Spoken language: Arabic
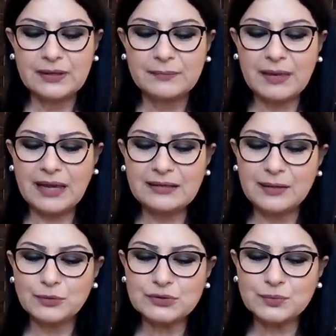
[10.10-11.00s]
بهيدا
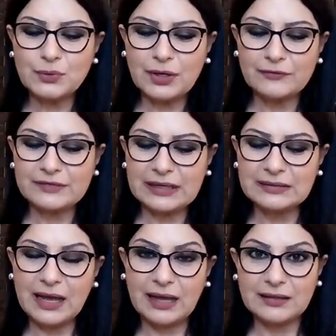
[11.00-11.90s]
الأسبوع في
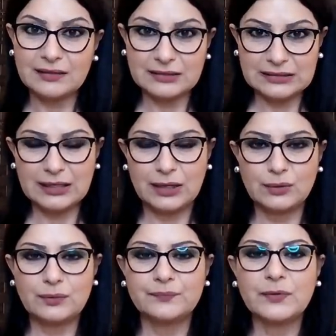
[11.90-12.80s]
عنا حدث كتير
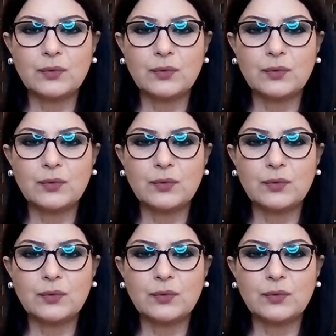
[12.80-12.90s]
حلو